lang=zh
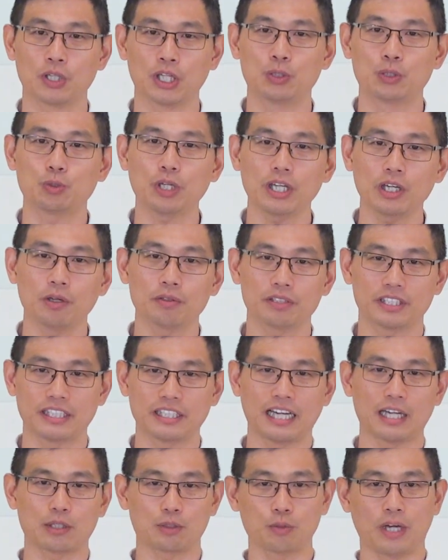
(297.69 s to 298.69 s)
你最后检
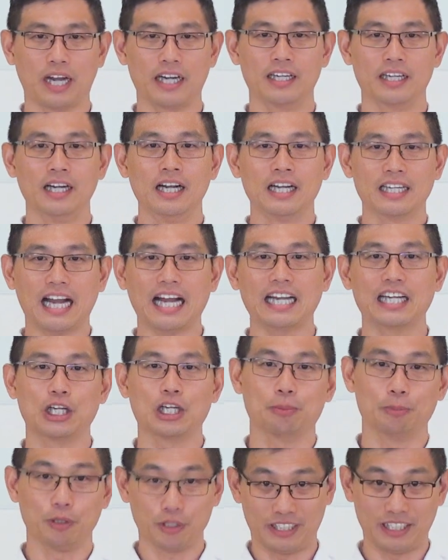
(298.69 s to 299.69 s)
查出来了，看你
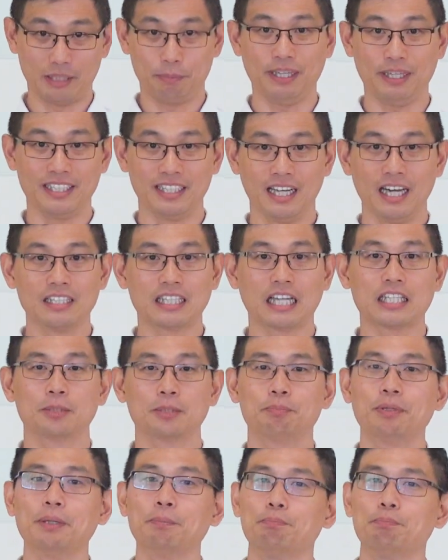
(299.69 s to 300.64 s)
有没有疾病，但是。